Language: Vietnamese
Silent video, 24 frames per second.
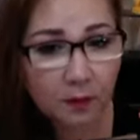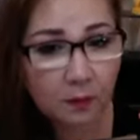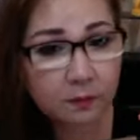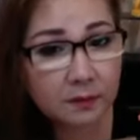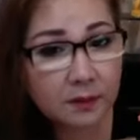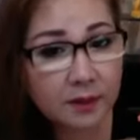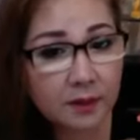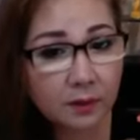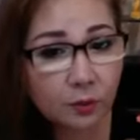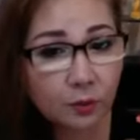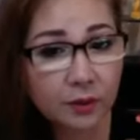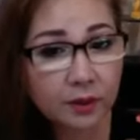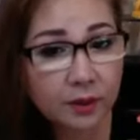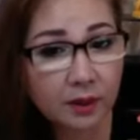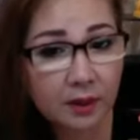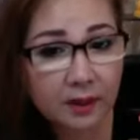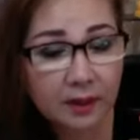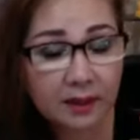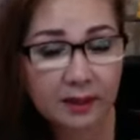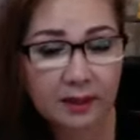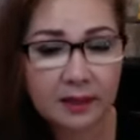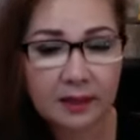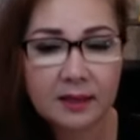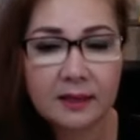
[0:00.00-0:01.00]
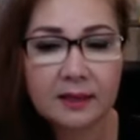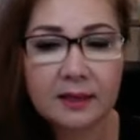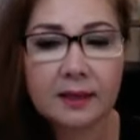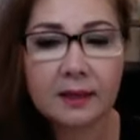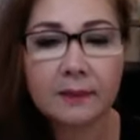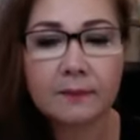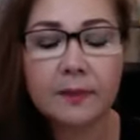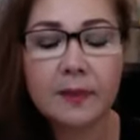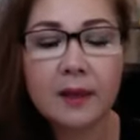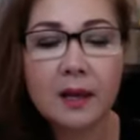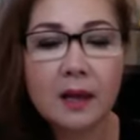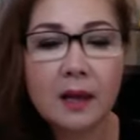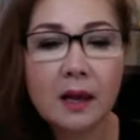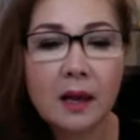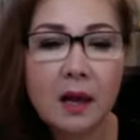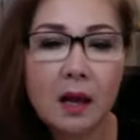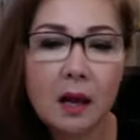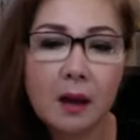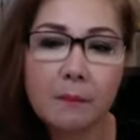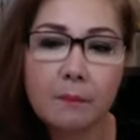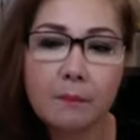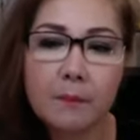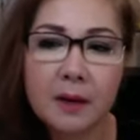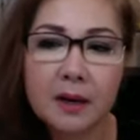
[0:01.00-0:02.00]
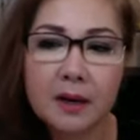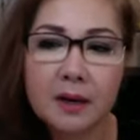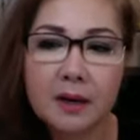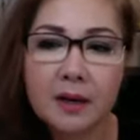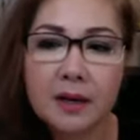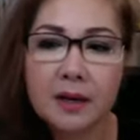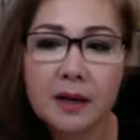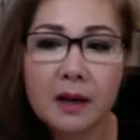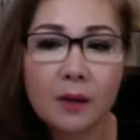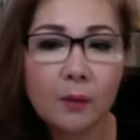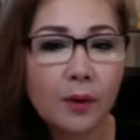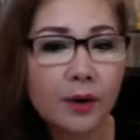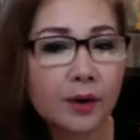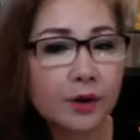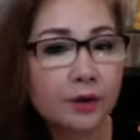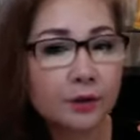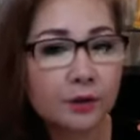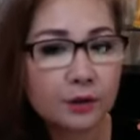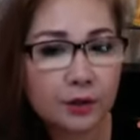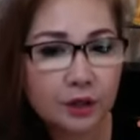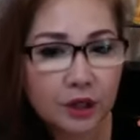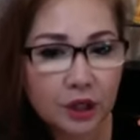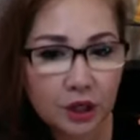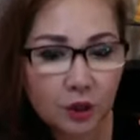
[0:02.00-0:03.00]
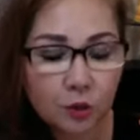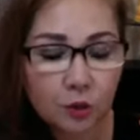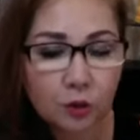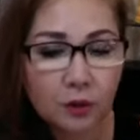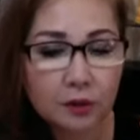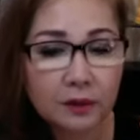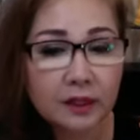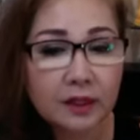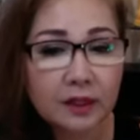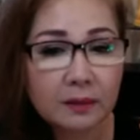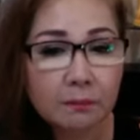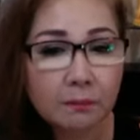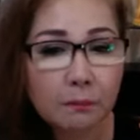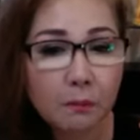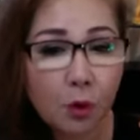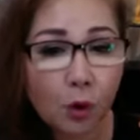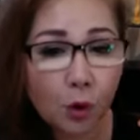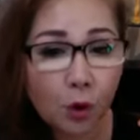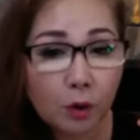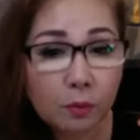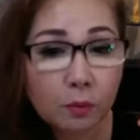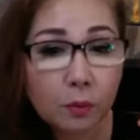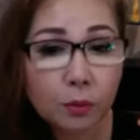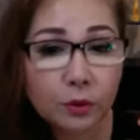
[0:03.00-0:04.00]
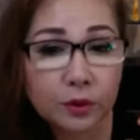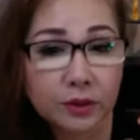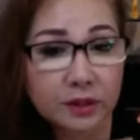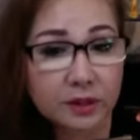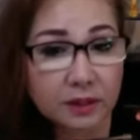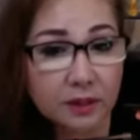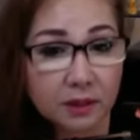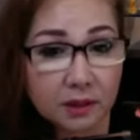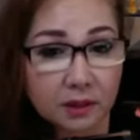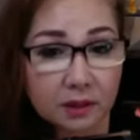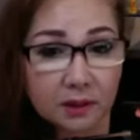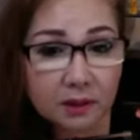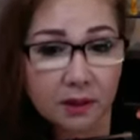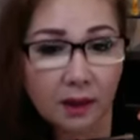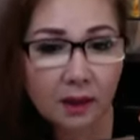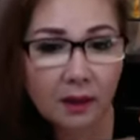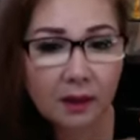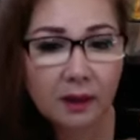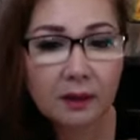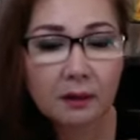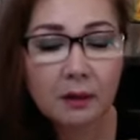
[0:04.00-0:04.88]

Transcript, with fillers: Ngọc Nhi khuyên cho kỹ nha. Mình đi ra ngoài đường nhiều thì mỗi buổi trưa,